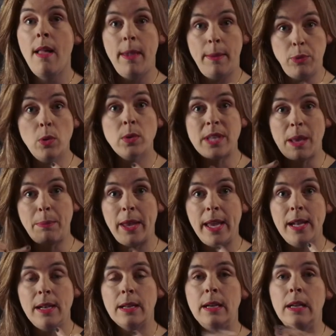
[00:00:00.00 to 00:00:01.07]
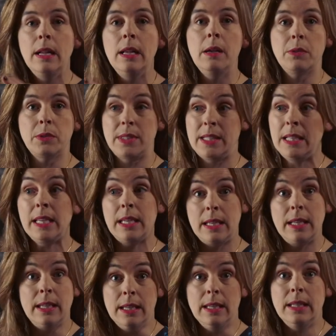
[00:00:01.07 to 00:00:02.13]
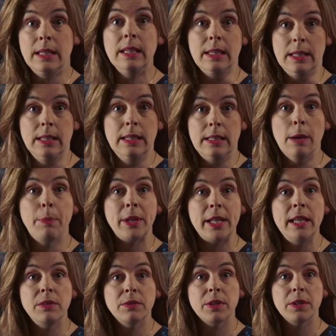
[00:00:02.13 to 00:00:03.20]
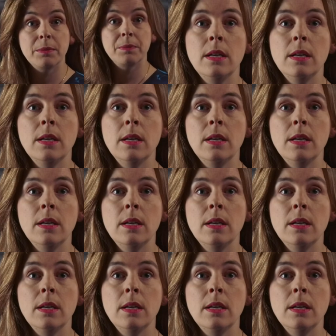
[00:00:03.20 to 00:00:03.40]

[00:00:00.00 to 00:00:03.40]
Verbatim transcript: Et puis, on s'appelle, on se dit, il n'y a pas de livre.